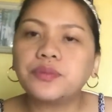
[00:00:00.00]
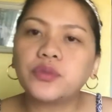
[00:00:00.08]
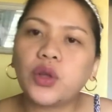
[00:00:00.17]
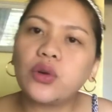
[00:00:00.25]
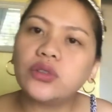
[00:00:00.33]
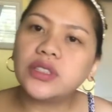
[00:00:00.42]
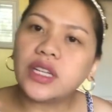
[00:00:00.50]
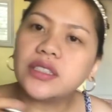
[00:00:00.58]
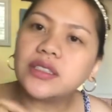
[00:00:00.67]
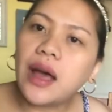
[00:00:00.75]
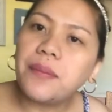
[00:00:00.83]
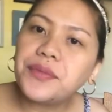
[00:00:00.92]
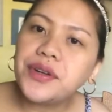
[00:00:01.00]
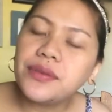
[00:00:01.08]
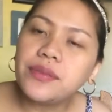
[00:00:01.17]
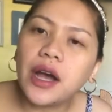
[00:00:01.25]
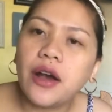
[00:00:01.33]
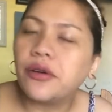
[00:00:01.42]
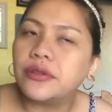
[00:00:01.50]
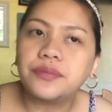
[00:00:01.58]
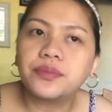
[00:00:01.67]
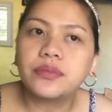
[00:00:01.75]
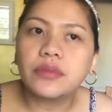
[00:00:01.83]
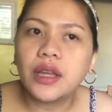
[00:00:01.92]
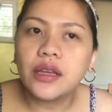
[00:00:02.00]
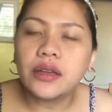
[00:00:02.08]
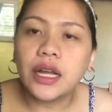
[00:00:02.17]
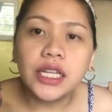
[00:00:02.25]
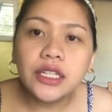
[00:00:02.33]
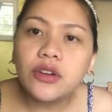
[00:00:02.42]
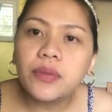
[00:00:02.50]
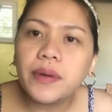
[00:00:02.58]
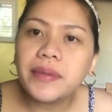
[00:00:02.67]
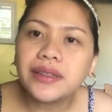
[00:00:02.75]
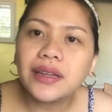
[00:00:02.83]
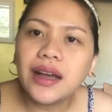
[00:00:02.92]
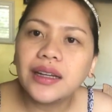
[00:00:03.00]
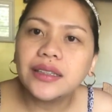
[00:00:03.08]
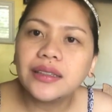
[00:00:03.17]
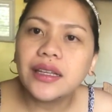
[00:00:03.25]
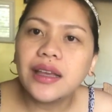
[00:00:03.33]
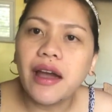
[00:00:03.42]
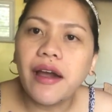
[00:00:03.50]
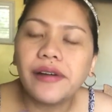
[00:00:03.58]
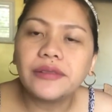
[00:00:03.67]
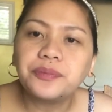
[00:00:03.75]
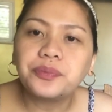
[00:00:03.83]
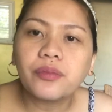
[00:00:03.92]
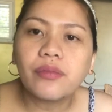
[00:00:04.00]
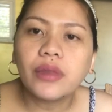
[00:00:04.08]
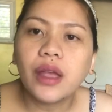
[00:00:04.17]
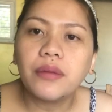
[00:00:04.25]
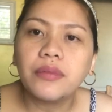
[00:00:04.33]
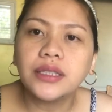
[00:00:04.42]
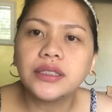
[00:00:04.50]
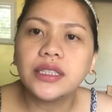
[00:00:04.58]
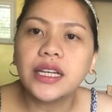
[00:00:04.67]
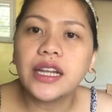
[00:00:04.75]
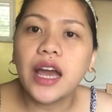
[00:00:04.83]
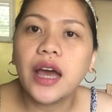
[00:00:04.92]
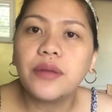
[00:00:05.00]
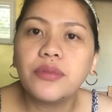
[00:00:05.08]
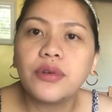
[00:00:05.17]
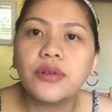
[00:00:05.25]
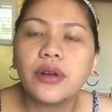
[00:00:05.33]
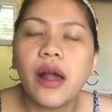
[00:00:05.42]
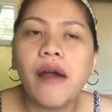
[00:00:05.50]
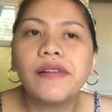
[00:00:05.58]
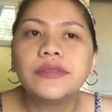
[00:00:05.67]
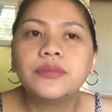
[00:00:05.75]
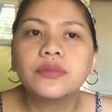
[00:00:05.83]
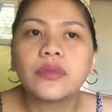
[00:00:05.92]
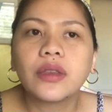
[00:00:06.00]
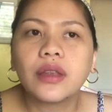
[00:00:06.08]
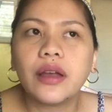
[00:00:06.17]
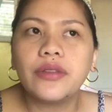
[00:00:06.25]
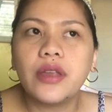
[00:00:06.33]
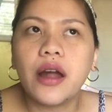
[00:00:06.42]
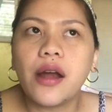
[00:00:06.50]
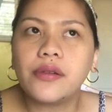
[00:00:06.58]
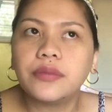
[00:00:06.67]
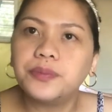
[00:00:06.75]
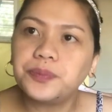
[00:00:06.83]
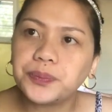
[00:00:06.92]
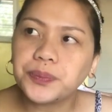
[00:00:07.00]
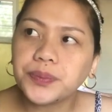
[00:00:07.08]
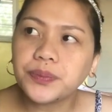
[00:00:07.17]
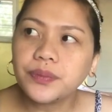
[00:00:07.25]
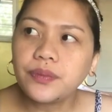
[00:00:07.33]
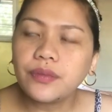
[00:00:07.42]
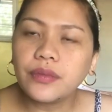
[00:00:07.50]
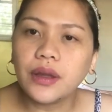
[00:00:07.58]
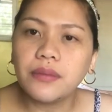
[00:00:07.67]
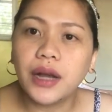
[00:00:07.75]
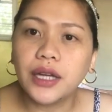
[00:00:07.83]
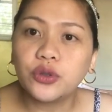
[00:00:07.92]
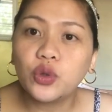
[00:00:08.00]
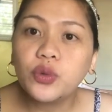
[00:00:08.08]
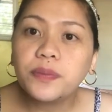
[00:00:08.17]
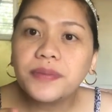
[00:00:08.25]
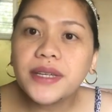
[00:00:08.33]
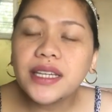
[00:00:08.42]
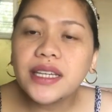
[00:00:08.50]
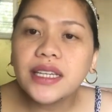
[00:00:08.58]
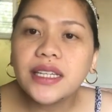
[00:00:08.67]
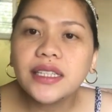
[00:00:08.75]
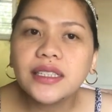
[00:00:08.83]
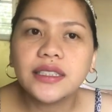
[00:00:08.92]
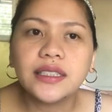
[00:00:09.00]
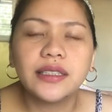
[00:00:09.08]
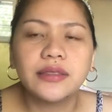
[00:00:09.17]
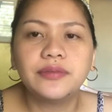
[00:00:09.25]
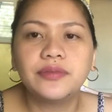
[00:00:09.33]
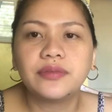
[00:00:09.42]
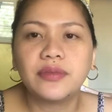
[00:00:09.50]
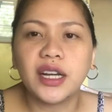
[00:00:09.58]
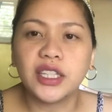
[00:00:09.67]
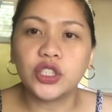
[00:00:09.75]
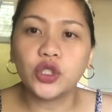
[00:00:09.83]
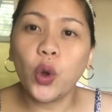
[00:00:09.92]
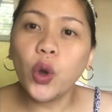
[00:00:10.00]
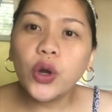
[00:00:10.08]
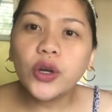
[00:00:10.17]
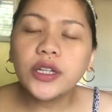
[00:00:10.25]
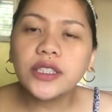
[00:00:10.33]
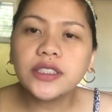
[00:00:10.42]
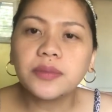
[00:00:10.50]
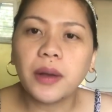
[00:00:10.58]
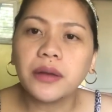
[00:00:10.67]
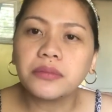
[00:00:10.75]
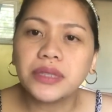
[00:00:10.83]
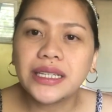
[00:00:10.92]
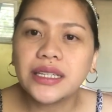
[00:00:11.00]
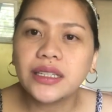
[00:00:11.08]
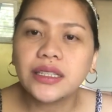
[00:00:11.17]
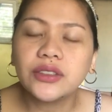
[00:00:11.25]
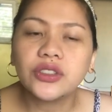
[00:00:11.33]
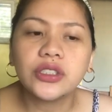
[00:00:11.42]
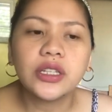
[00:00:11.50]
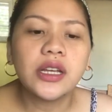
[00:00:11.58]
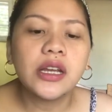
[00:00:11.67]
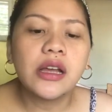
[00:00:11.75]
tungod kay summer out oh, ting kaligo pa magdagat diha base ganahan mo kanang mga two piece mga shorts pang beach